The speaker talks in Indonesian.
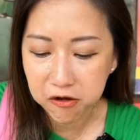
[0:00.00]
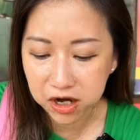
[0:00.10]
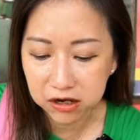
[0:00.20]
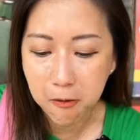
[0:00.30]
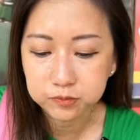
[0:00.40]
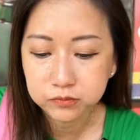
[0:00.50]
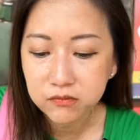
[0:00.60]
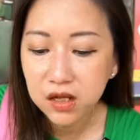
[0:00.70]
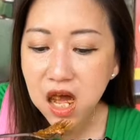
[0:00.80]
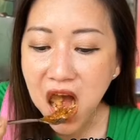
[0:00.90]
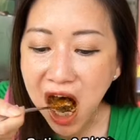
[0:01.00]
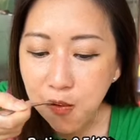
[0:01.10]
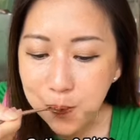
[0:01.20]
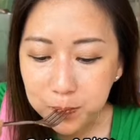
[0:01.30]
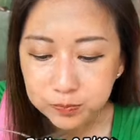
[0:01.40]
enak
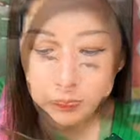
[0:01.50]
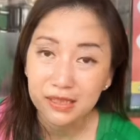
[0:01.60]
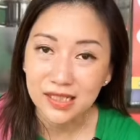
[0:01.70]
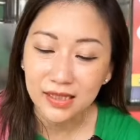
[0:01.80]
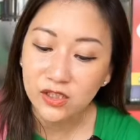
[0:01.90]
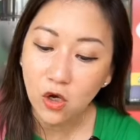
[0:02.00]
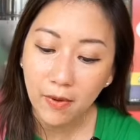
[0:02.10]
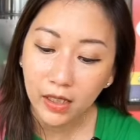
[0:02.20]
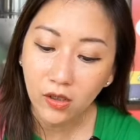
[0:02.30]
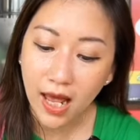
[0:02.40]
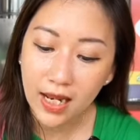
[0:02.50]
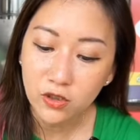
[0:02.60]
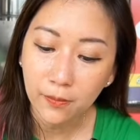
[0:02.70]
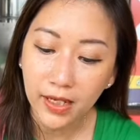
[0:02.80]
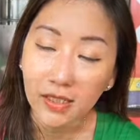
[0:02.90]
pecinta siomay non halal cobain